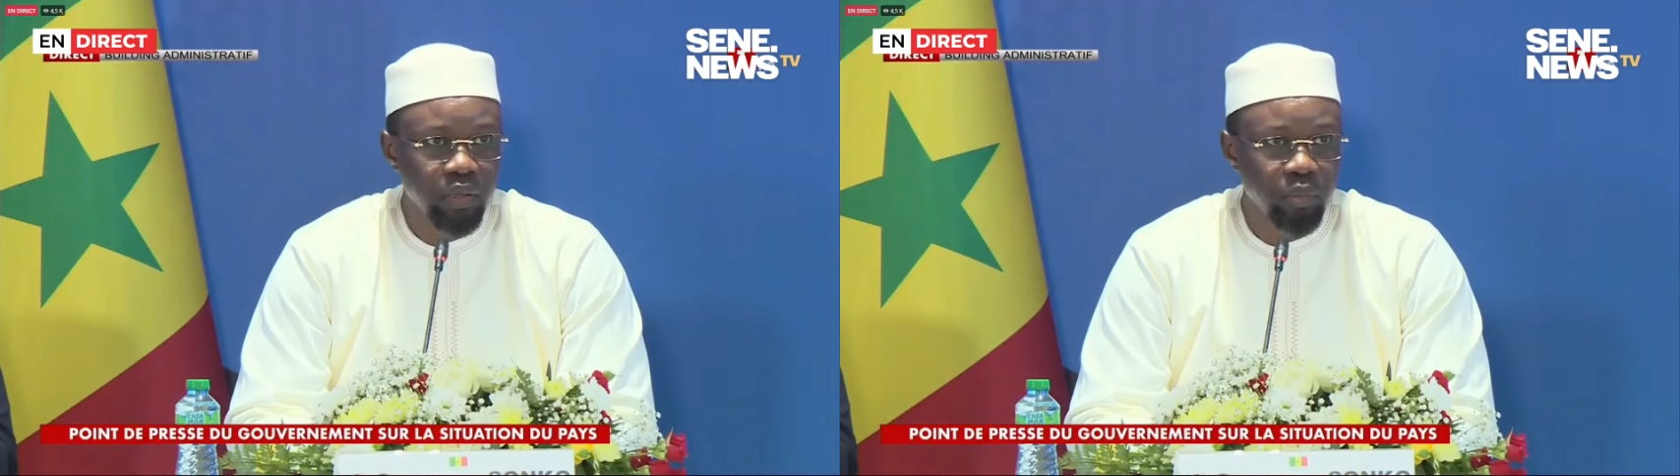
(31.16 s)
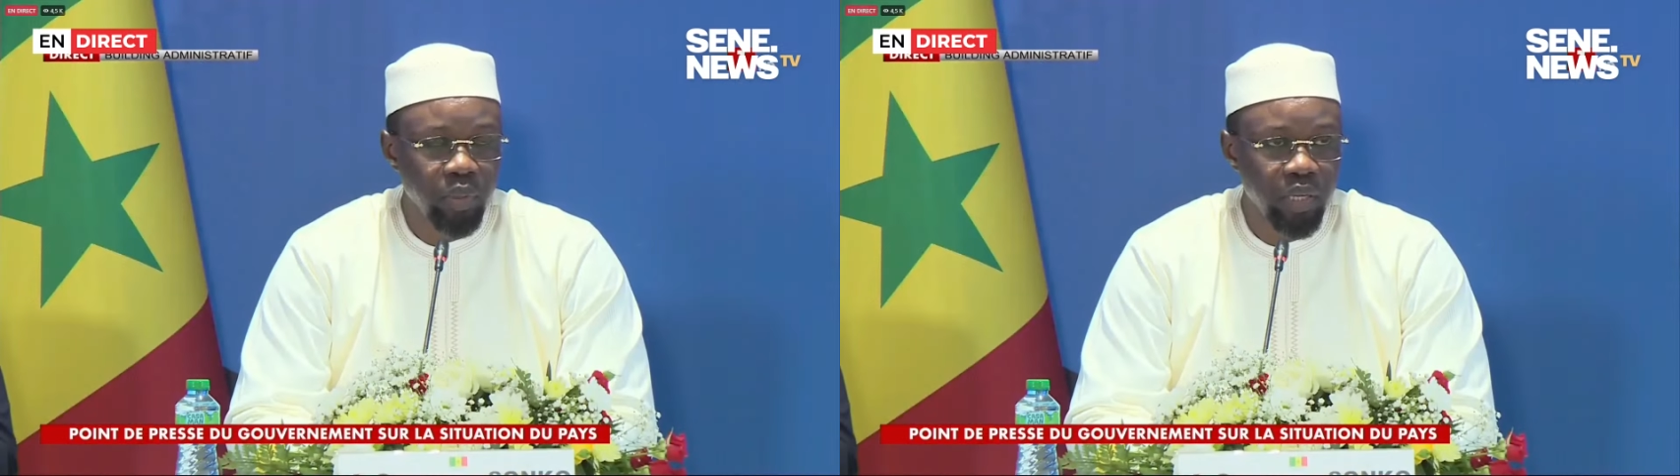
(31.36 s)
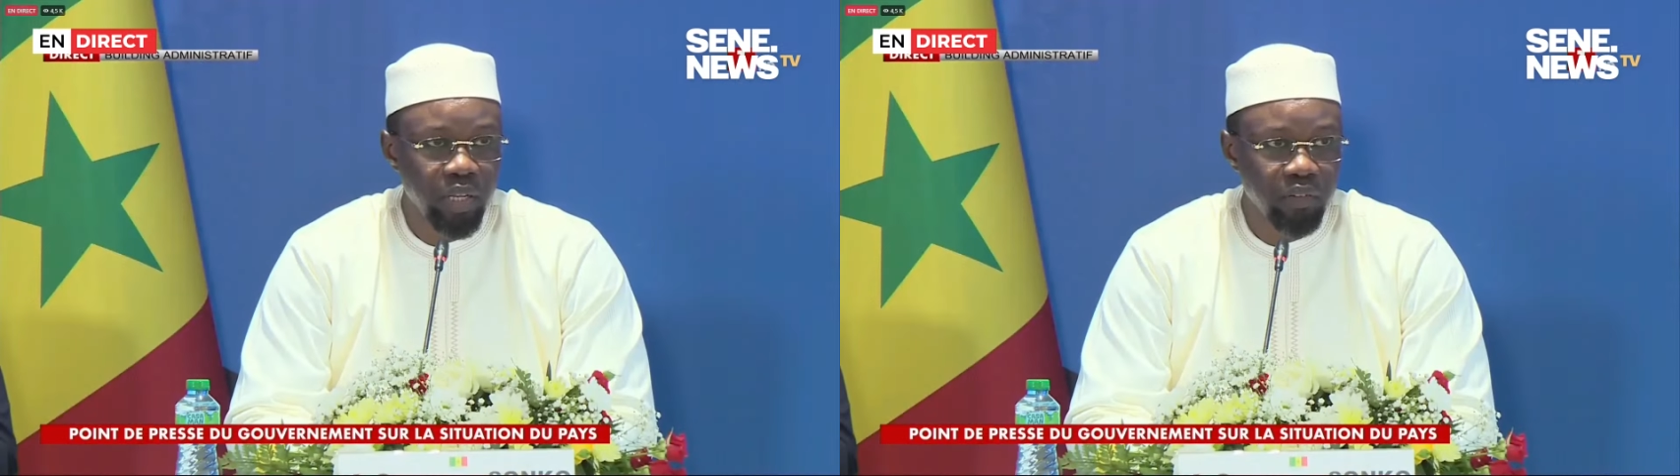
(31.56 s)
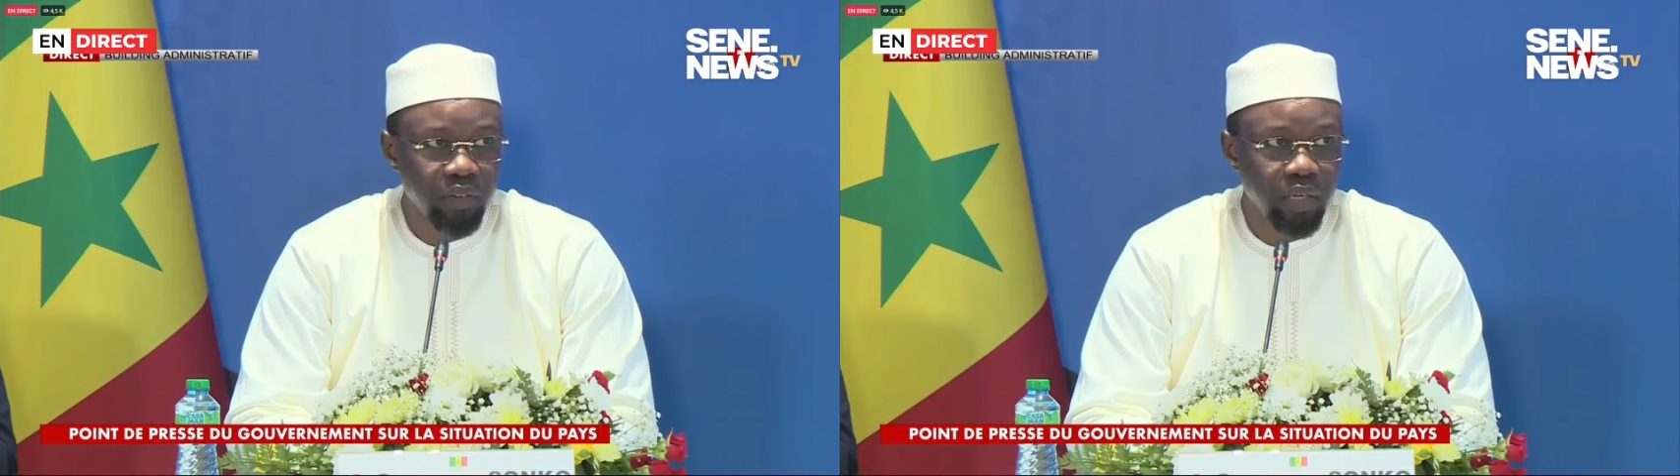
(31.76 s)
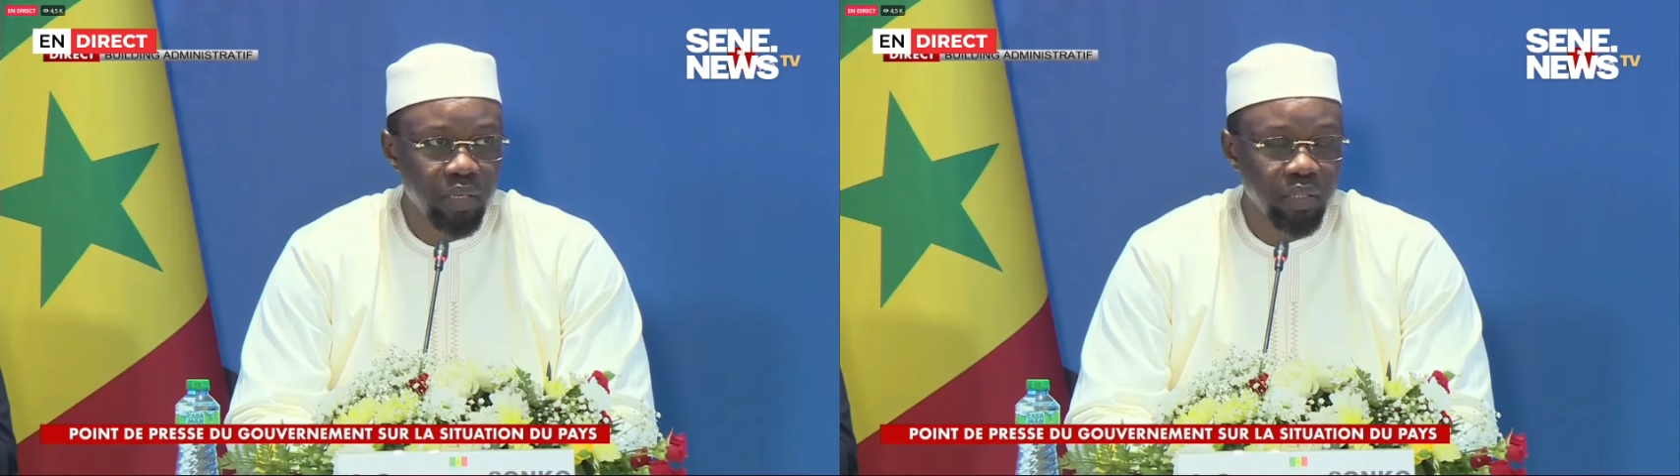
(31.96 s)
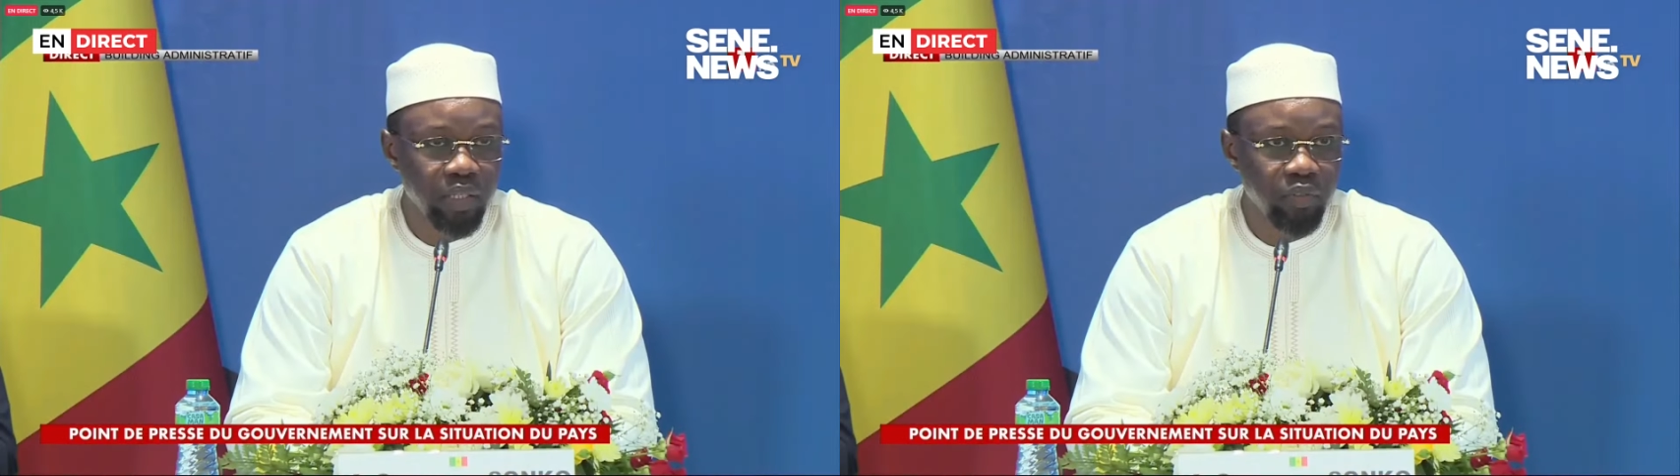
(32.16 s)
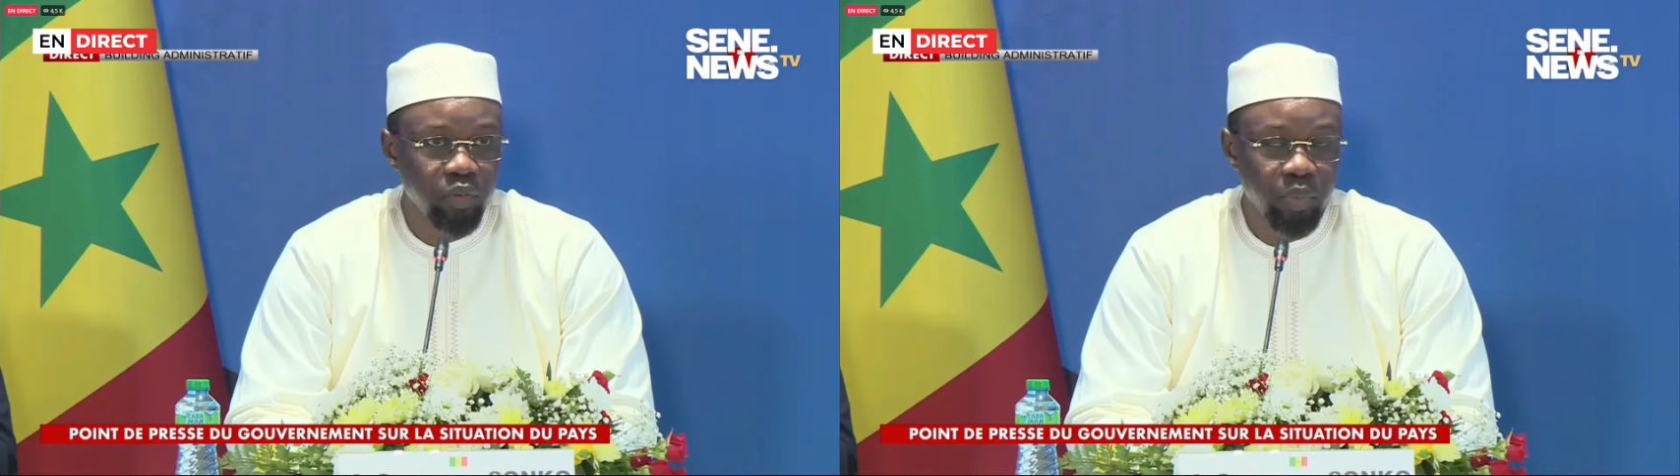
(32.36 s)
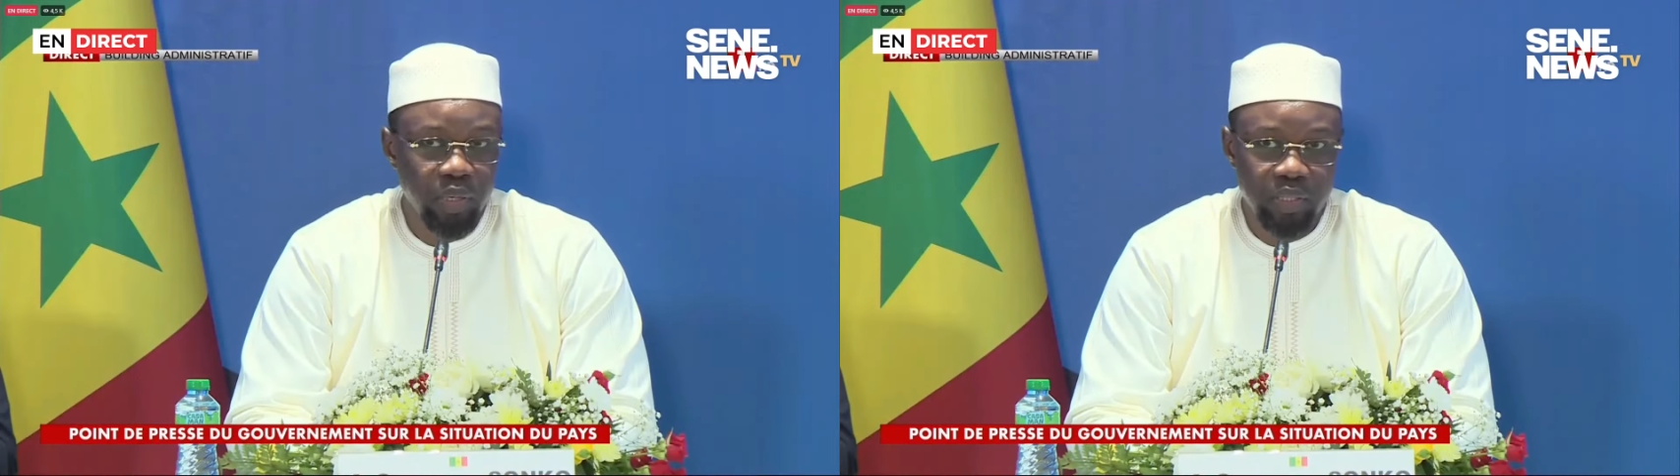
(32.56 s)
bien avant de
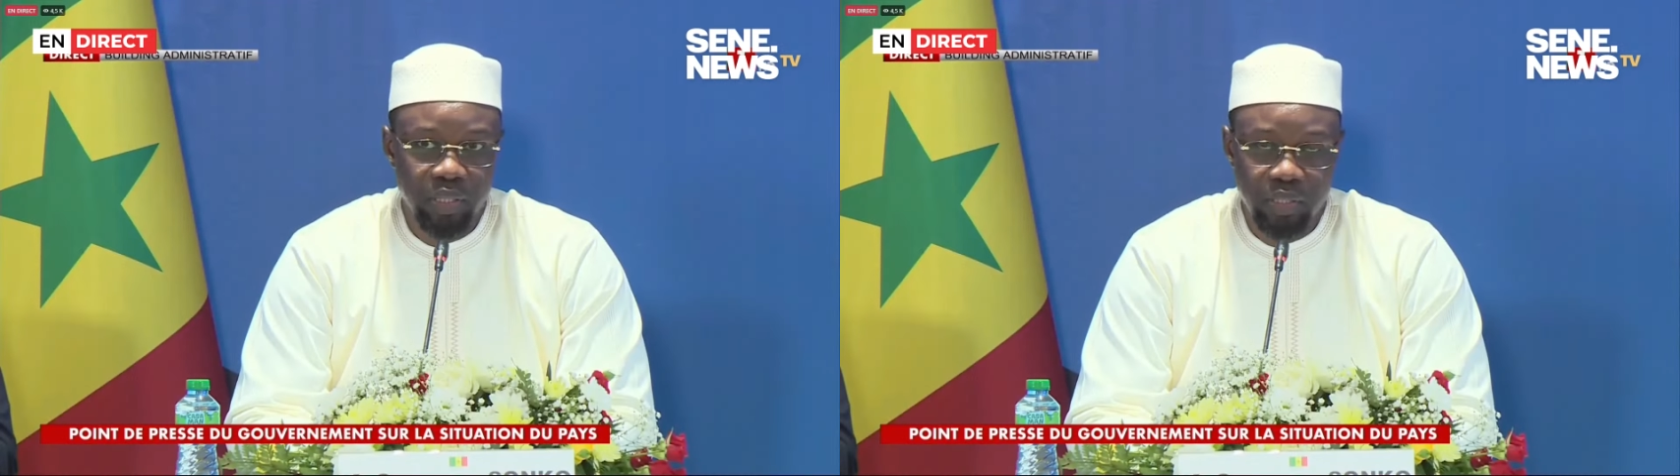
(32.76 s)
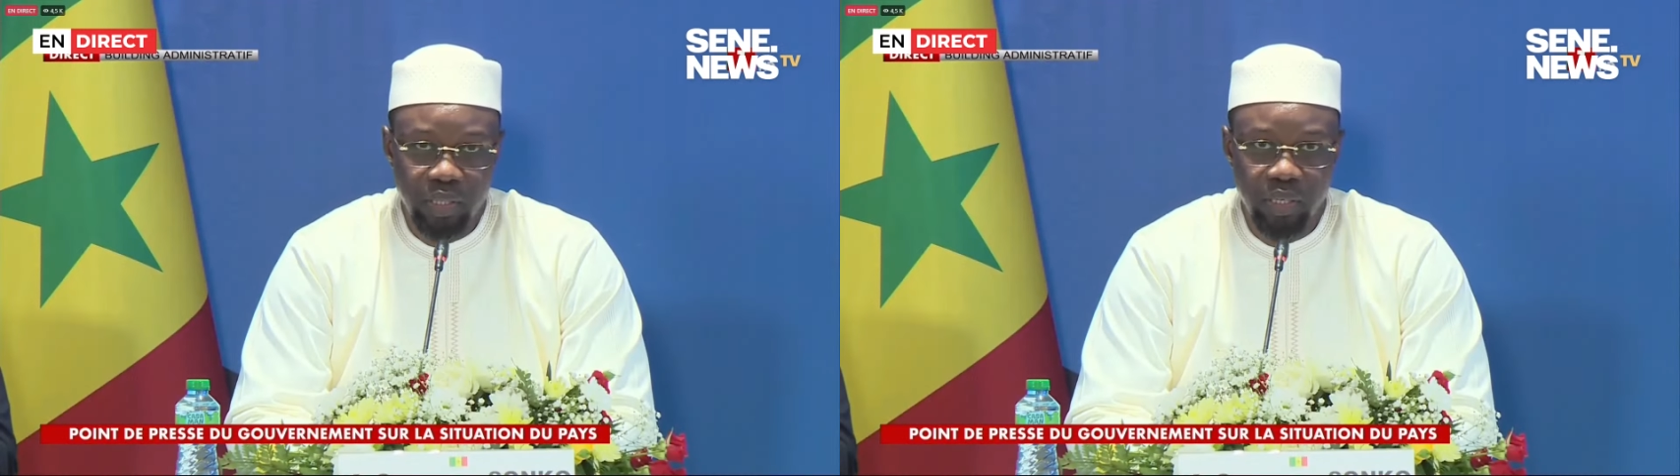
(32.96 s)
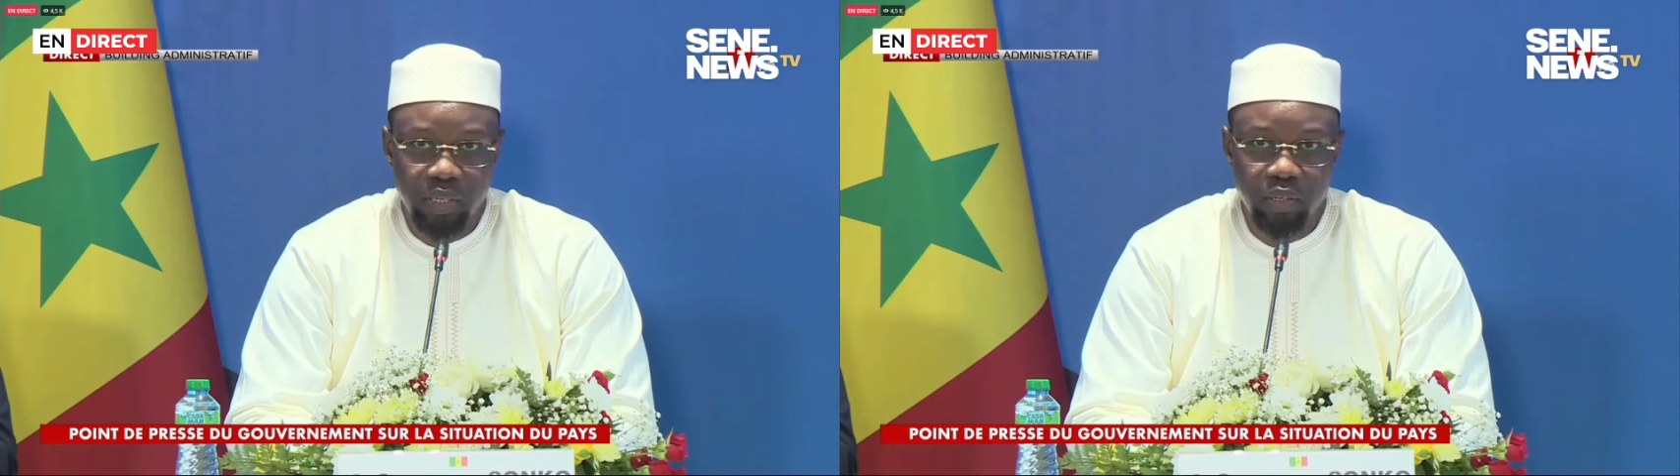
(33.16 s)
vous présenter